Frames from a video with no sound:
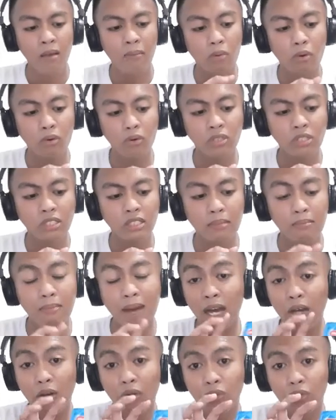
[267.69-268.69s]
bukod sa
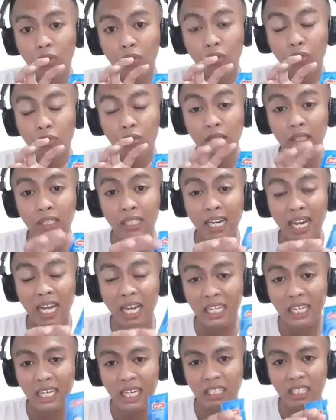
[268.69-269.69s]
bago yung
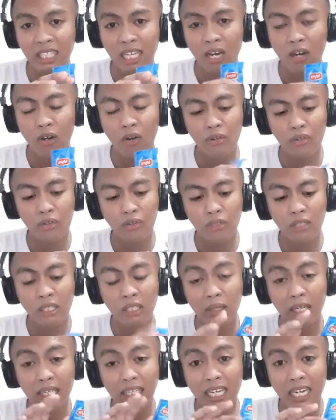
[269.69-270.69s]
lalagyan niya o yung
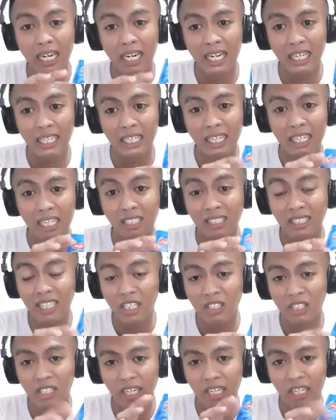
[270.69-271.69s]
kinalalagyan ng
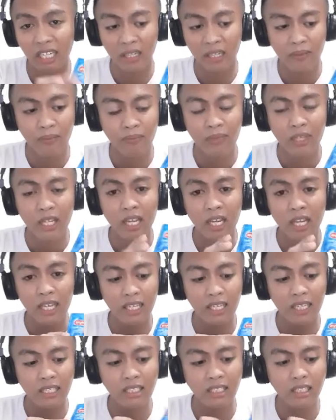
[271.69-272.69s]
sachet
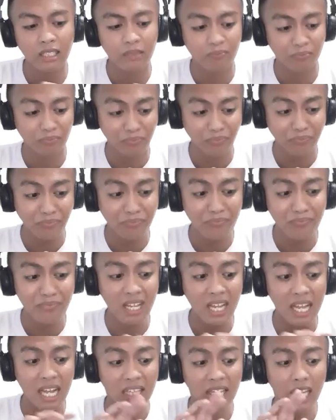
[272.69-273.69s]
is
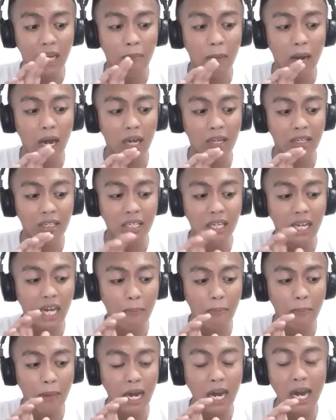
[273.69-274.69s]
napak
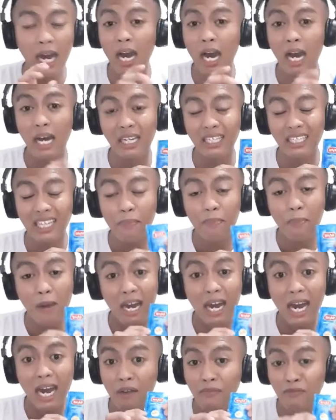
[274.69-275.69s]
nakapaka
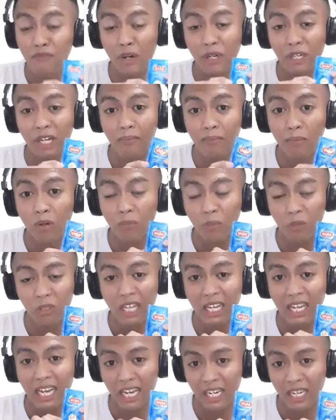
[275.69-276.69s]
napaka affordable po
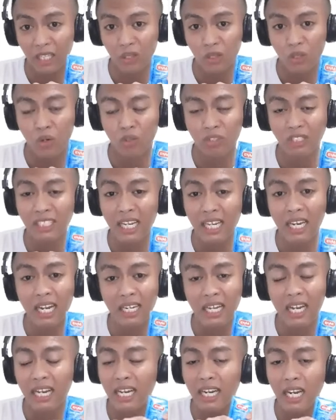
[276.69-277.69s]
talaga nito. Sa
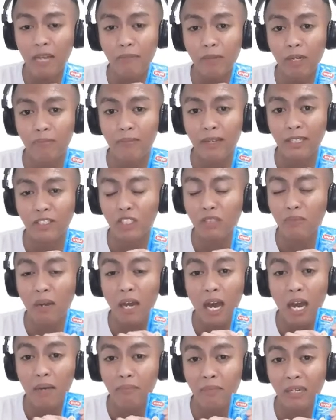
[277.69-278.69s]
halagang 11 pesos
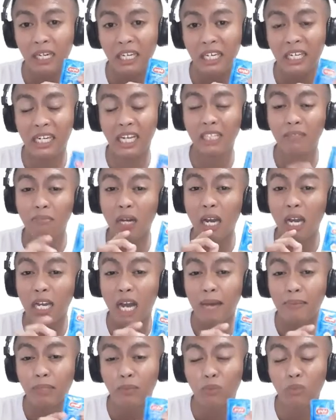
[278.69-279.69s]
makakabili ka na at
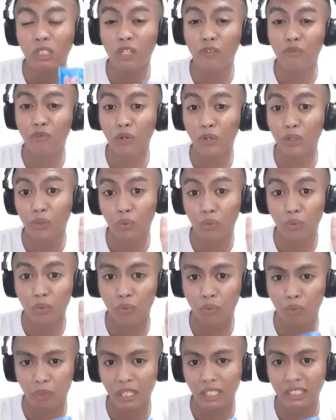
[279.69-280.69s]
magagamit mo siya for
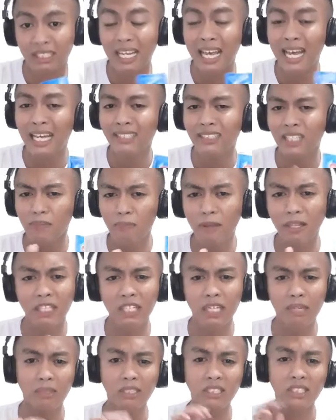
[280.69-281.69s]
2 weeks.
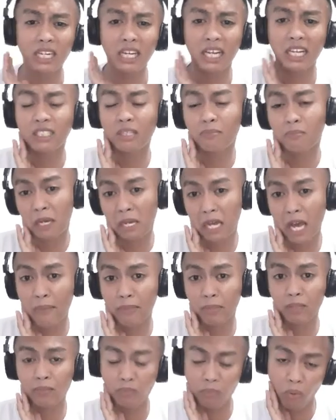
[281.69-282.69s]
Depende naman talaga sa
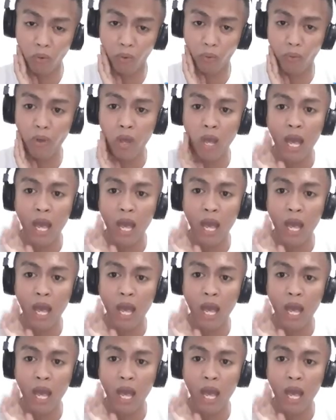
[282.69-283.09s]
paggamit mo.